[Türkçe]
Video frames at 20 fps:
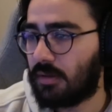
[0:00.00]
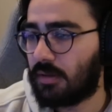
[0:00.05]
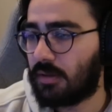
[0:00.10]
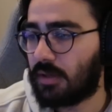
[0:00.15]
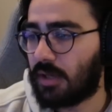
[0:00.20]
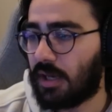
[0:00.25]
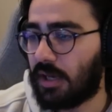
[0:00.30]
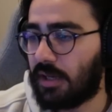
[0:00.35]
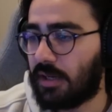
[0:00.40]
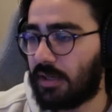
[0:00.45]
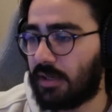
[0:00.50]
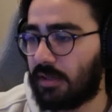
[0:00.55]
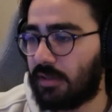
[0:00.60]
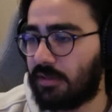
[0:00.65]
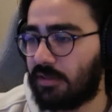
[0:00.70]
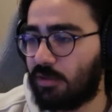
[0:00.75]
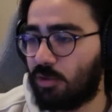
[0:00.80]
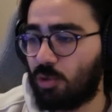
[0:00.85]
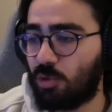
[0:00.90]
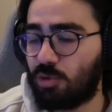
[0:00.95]
Yani
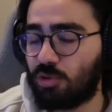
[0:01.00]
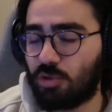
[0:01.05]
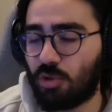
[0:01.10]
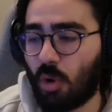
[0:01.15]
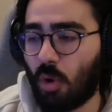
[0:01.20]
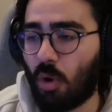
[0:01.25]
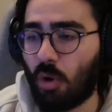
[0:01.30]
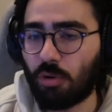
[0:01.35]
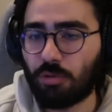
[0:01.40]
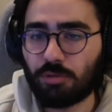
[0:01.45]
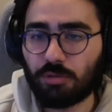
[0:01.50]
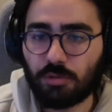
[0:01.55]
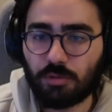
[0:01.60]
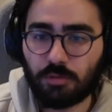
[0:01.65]
yüzde on.